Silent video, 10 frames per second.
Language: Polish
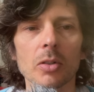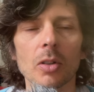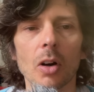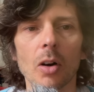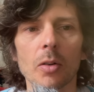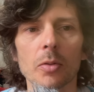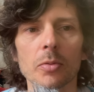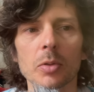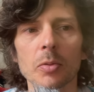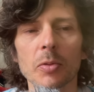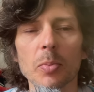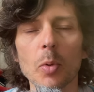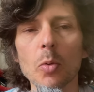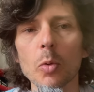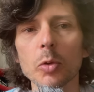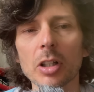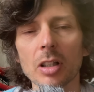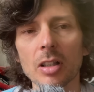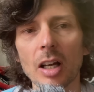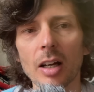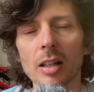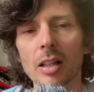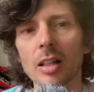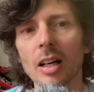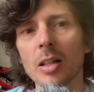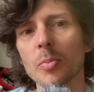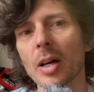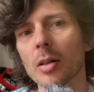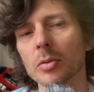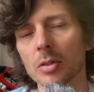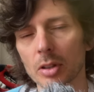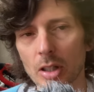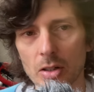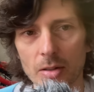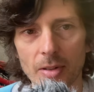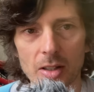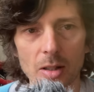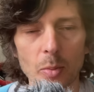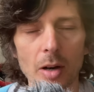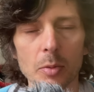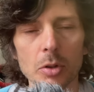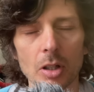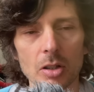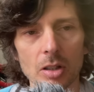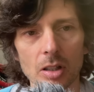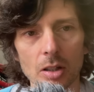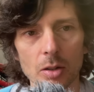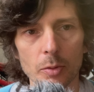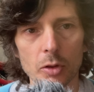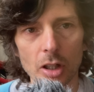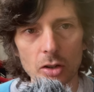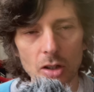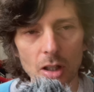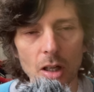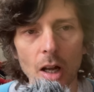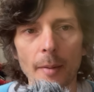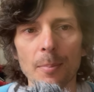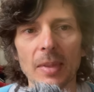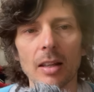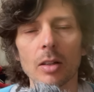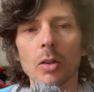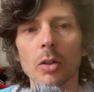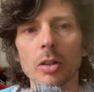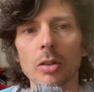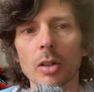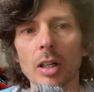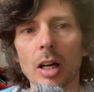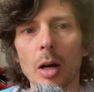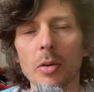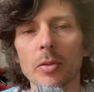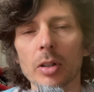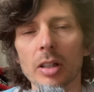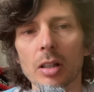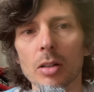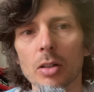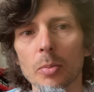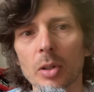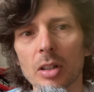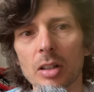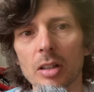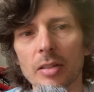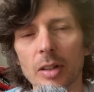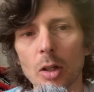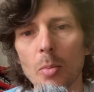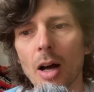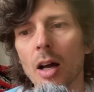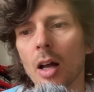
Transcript: do współucieknierek Grace Brown, to też jest ważne, była w ucieczce nieco wcześniej, do niej dojechały Wollering Longoborghini, nie wiadomo.